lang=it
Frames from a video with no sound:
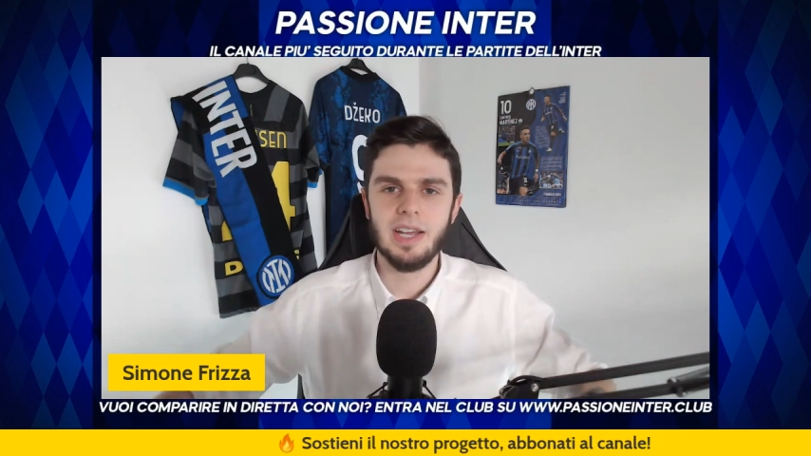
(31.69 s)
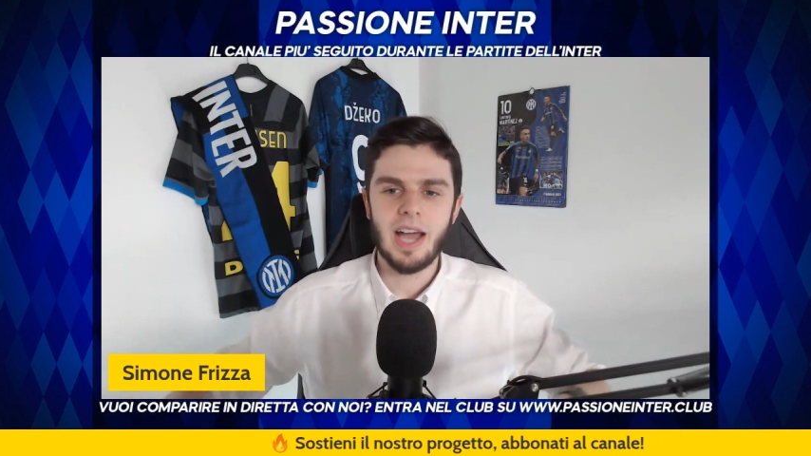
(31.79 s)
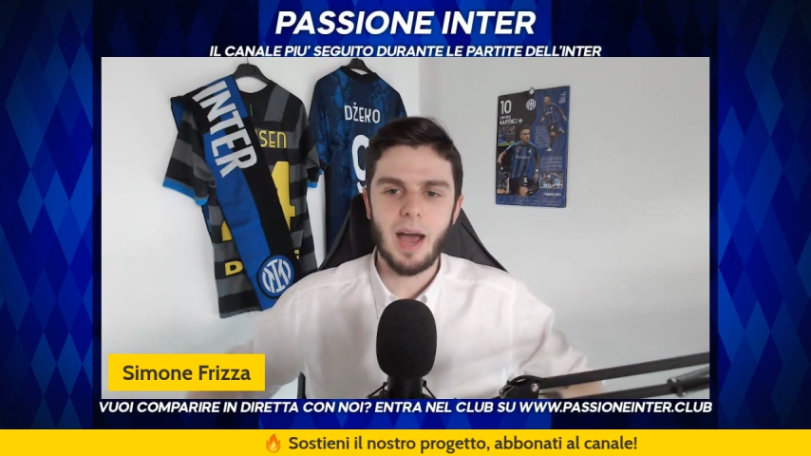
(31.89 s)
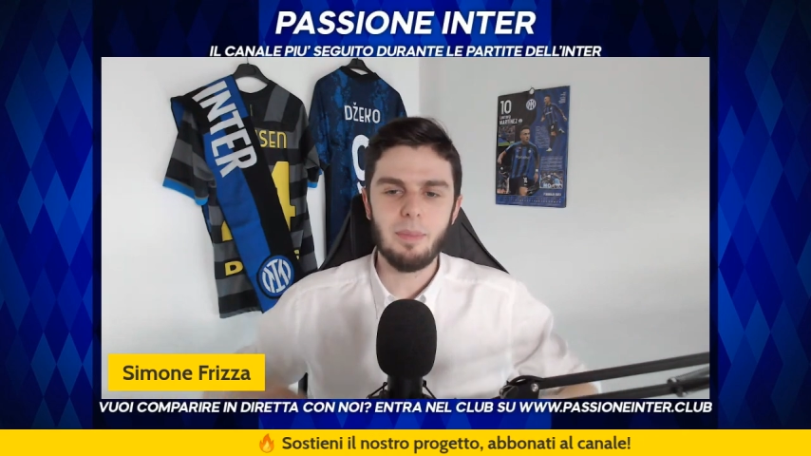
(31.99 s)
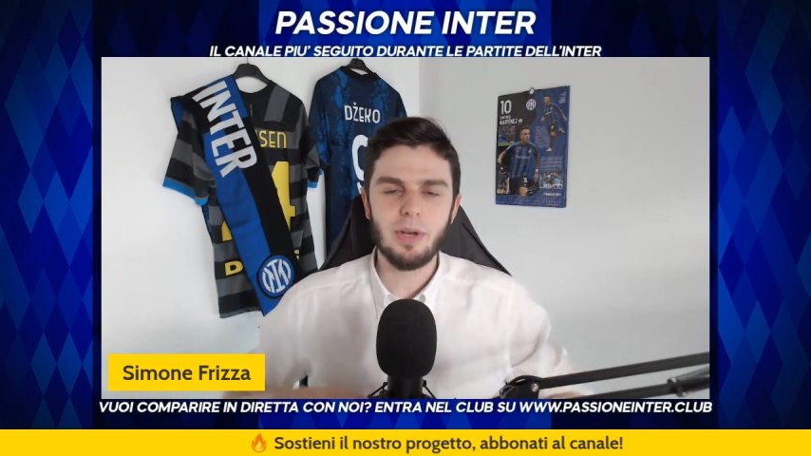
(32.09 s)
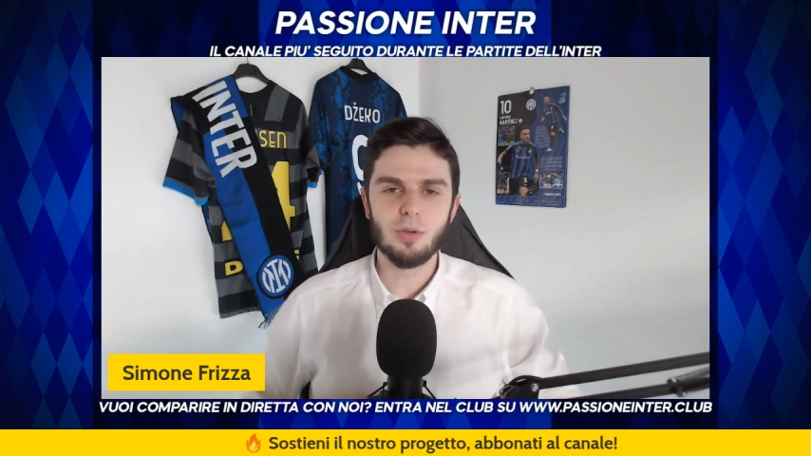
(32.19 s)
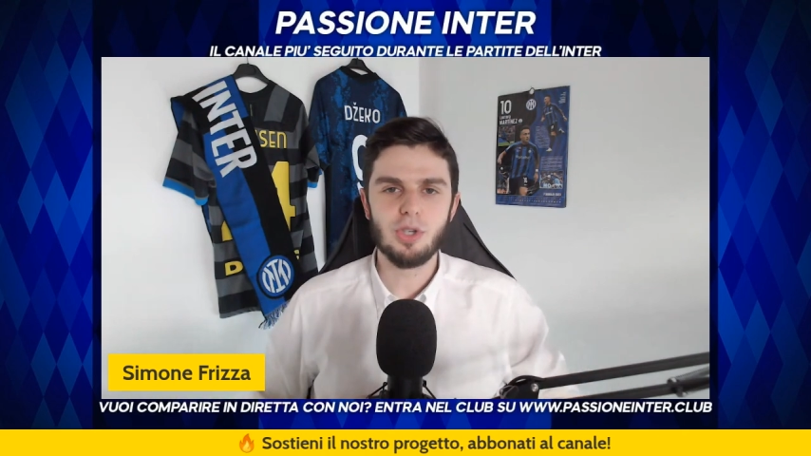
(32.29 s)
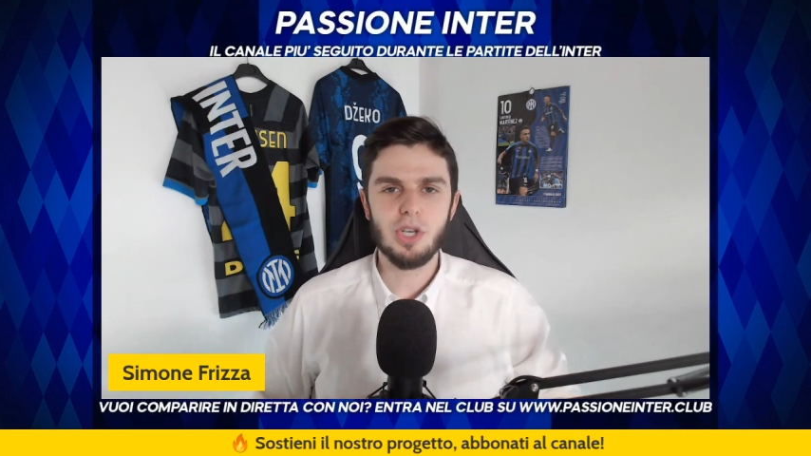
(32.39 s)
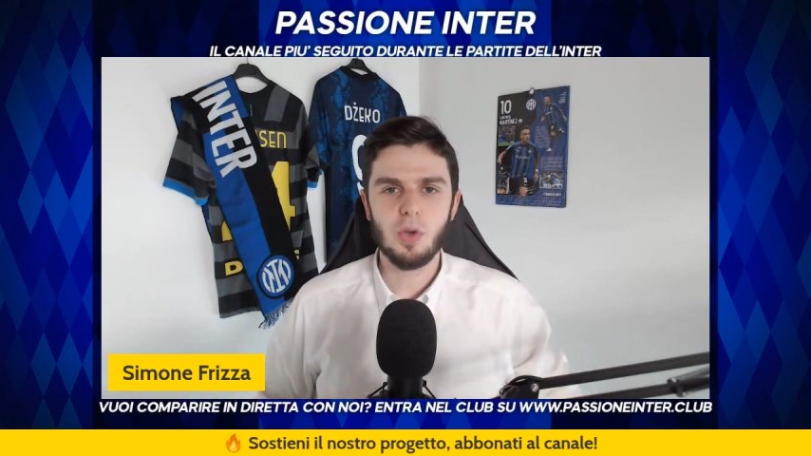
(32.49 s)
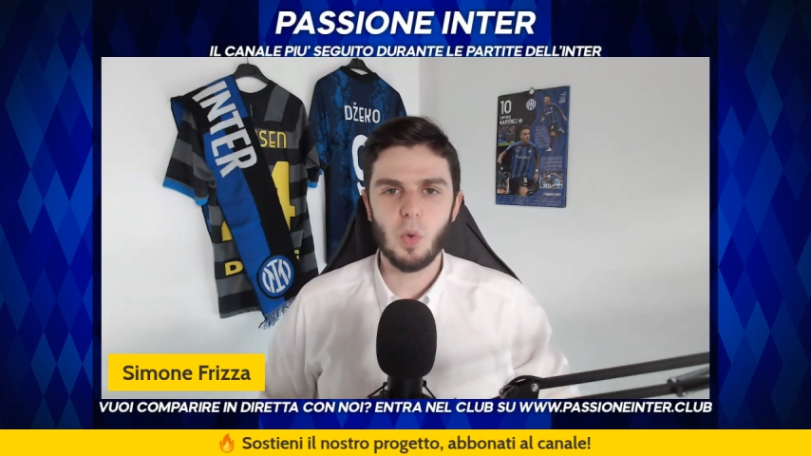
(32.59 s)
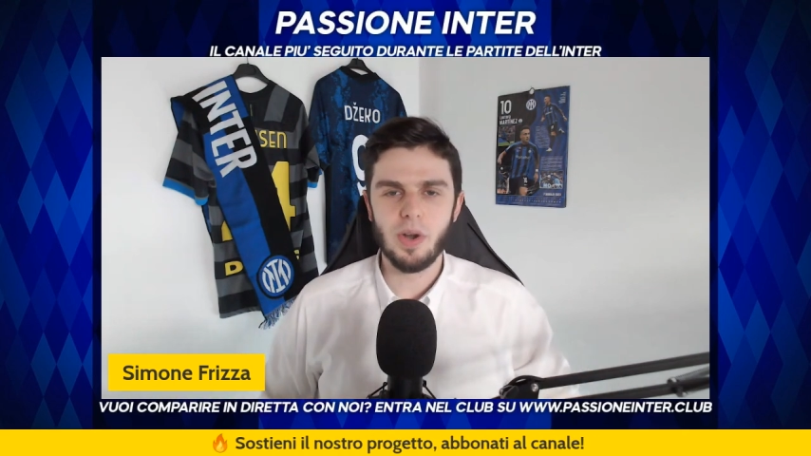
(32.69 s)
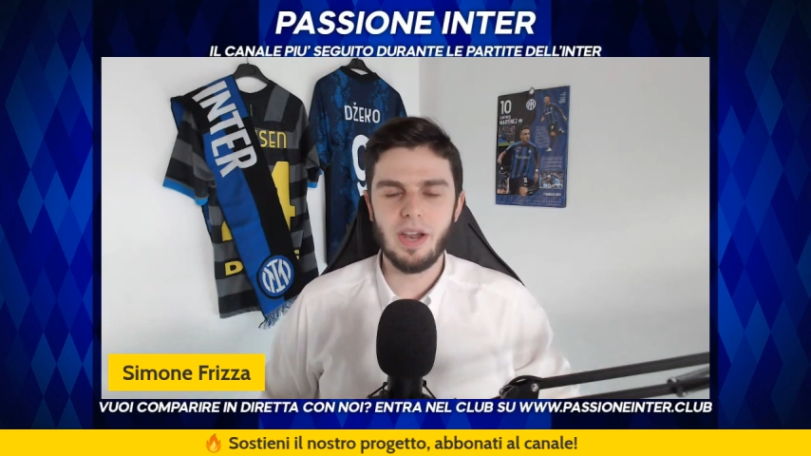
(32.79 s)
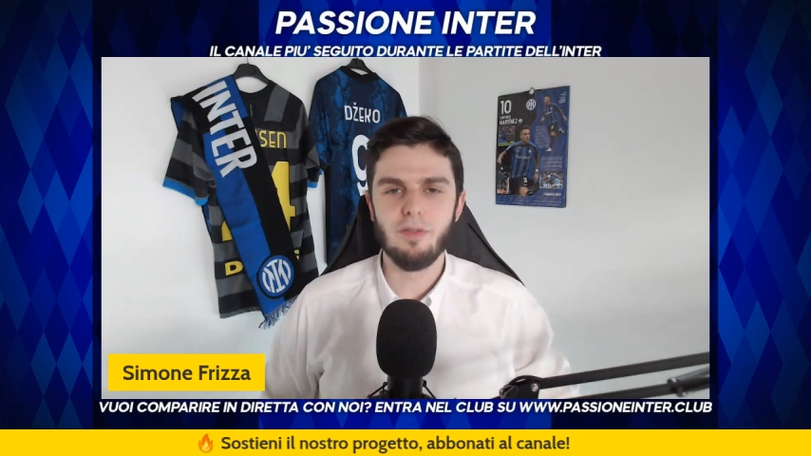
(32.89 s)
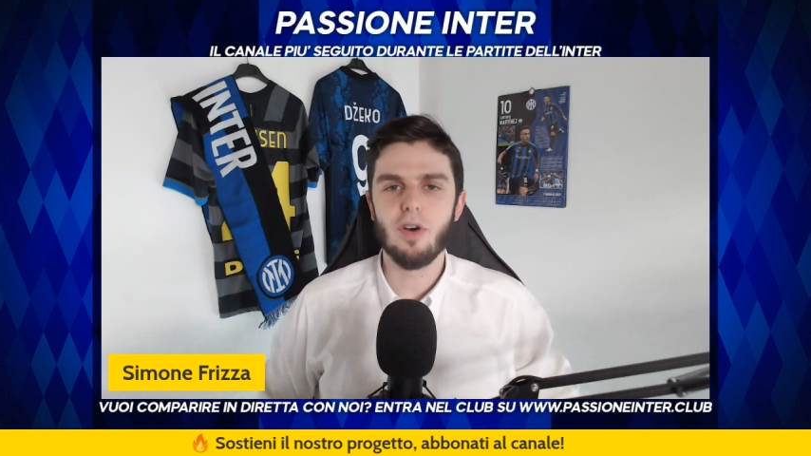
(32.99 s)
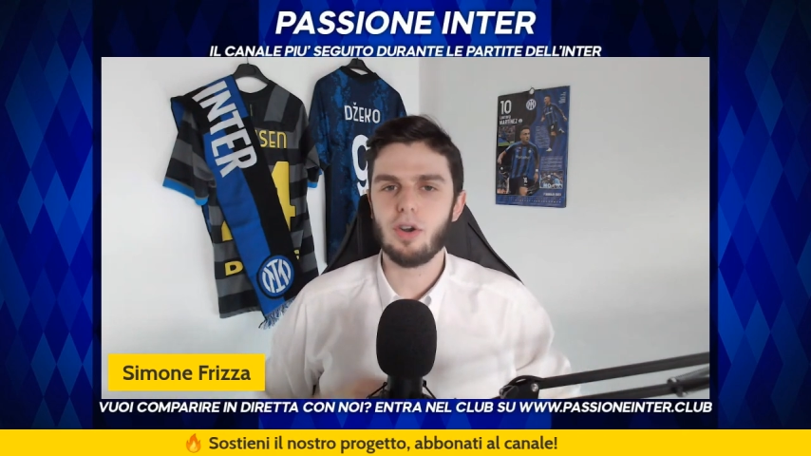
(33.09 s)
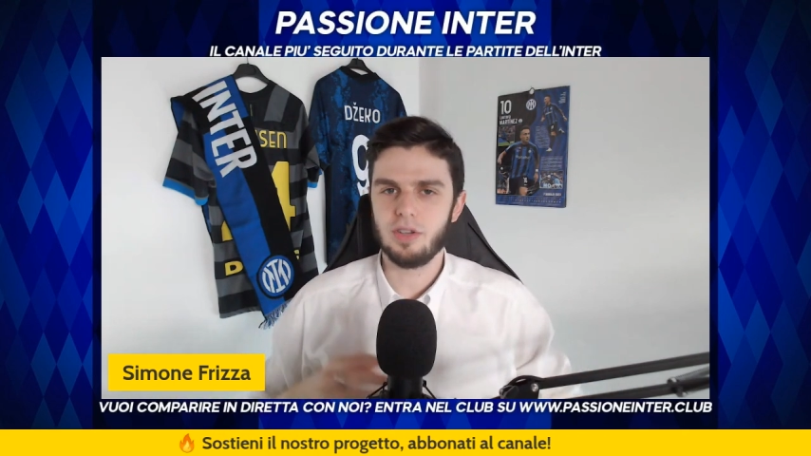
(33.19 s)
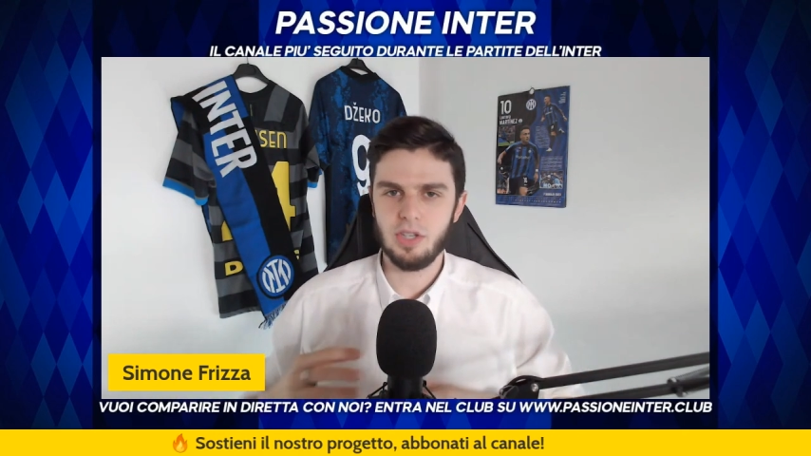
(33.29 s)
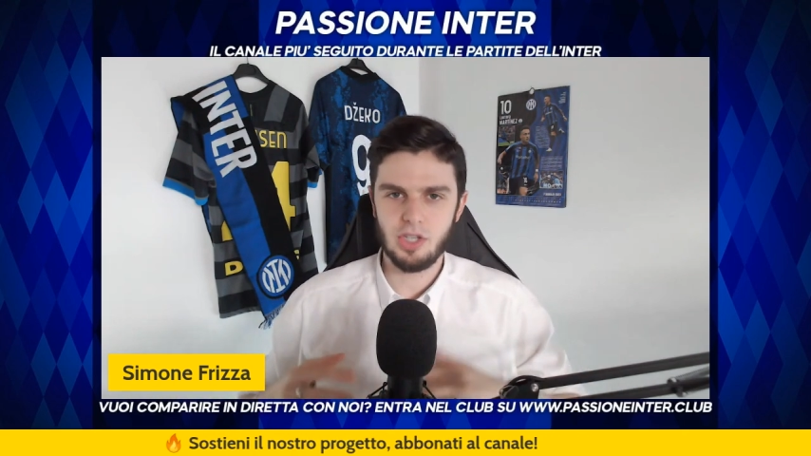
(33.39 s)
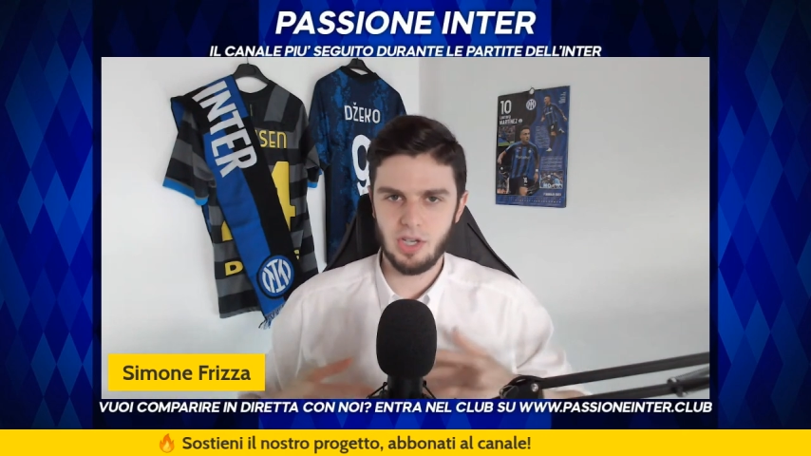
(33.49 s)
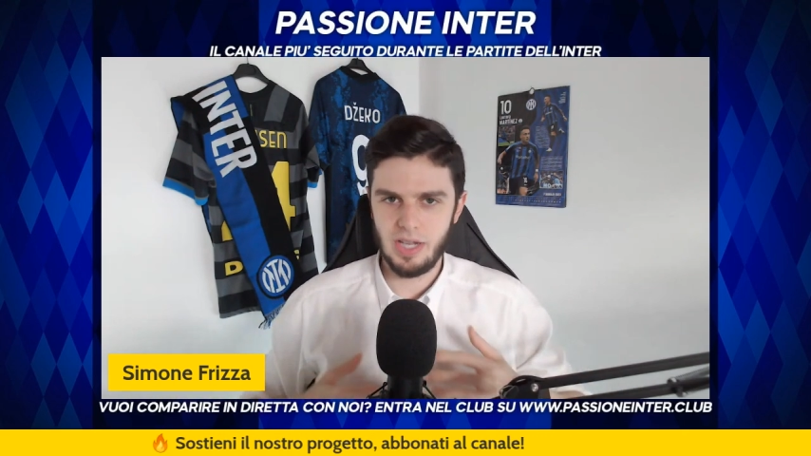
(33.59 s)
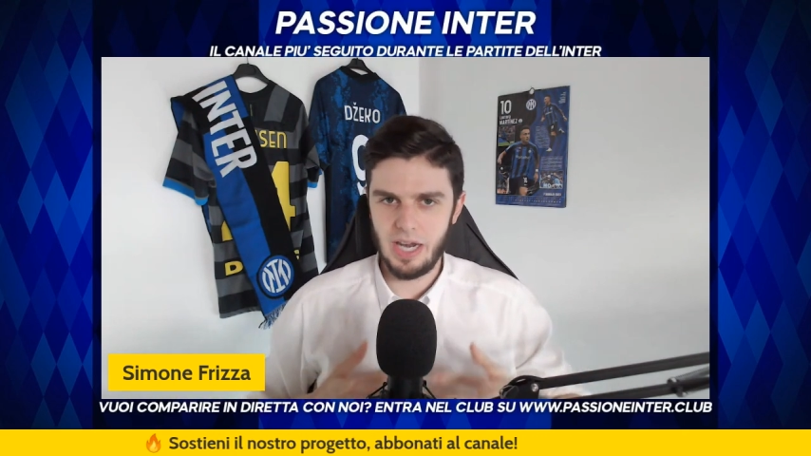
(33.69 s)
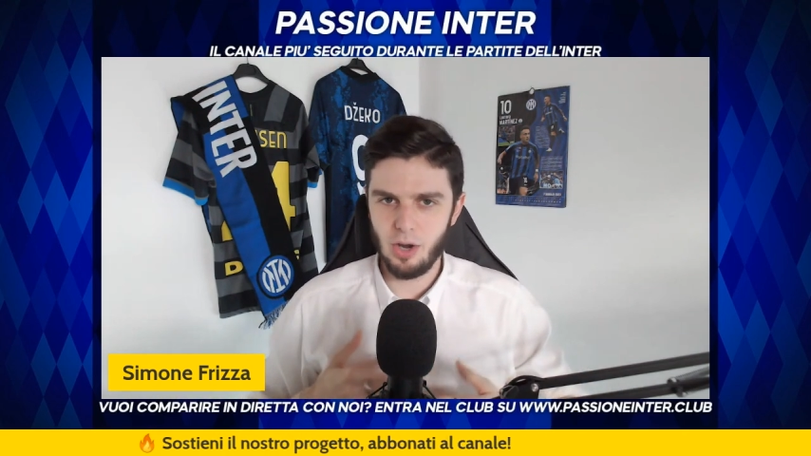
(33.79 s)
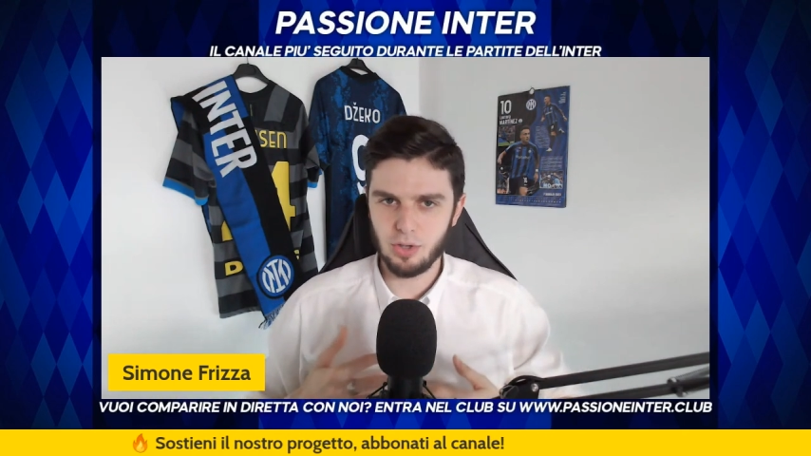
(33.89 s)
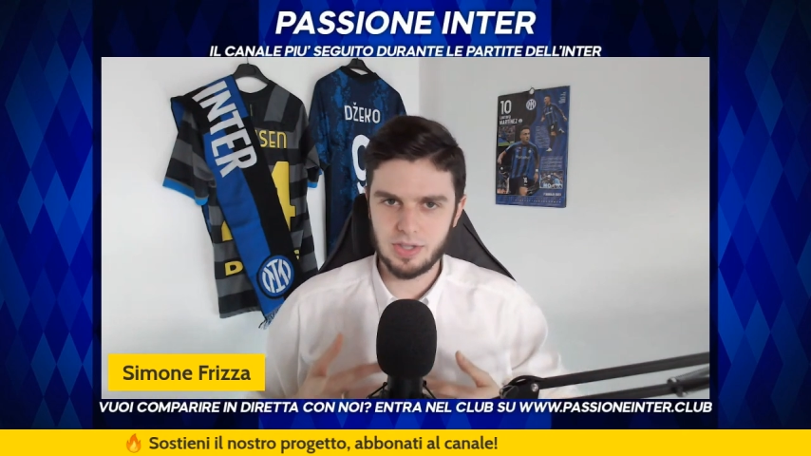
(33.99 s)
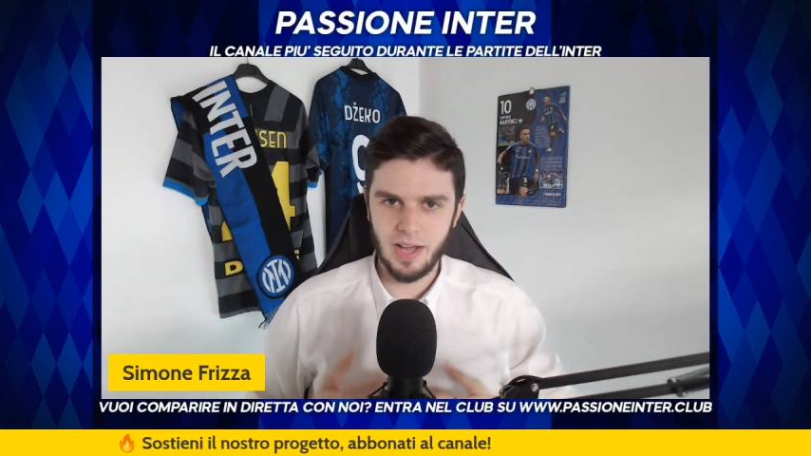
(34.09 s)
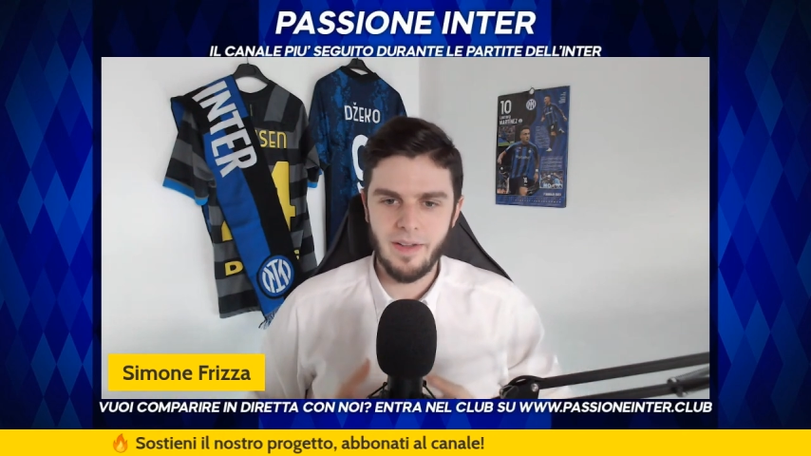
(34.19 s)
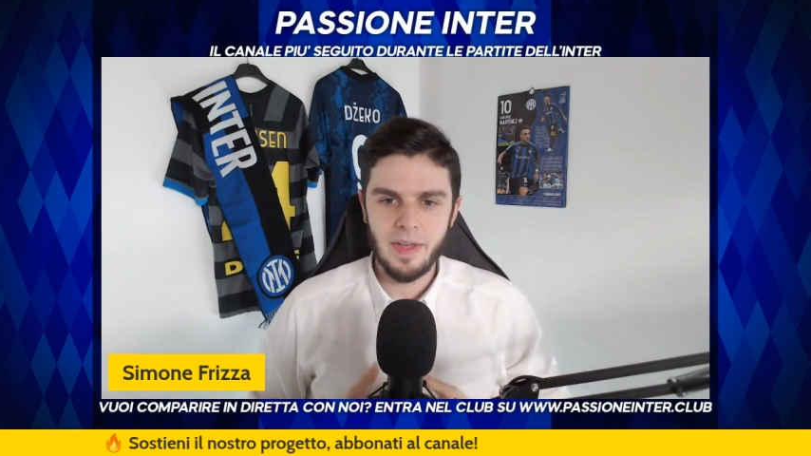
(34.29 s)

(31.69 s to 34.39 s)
a meno 5 nel vortice della lotta lotta